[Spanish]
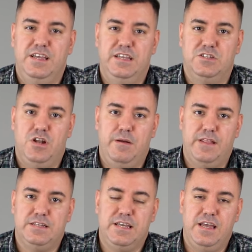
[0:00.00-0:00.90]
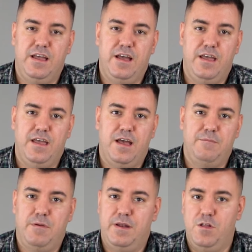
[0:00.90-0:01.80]
y esto la verdad es que eh, a
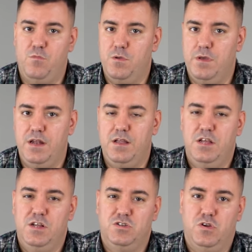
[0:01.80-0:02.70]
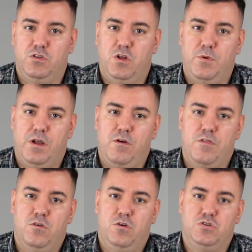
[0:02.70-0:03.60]
mí me ha venido muy bien sobre todo porque
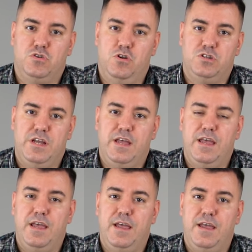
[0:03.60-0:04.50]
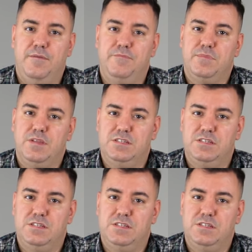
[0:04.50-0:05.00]
cuando solo se,